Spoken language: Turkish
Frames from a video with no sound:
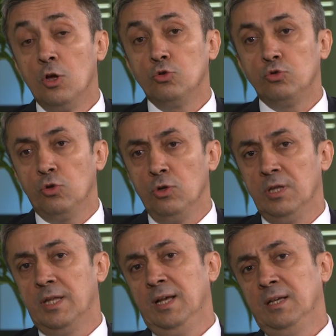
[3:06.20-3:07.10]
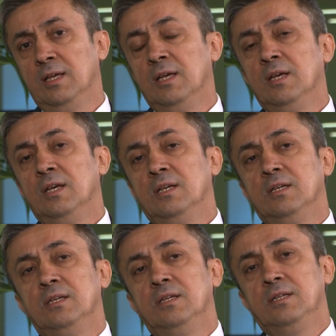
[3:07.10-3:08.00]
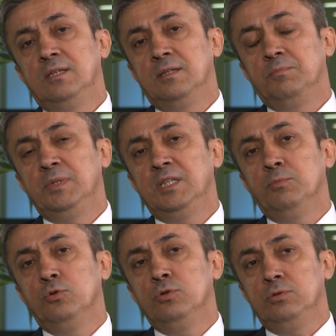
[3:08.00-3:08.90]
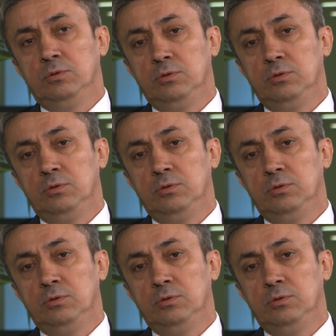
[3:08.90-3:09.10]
Son olarak e, bir de bu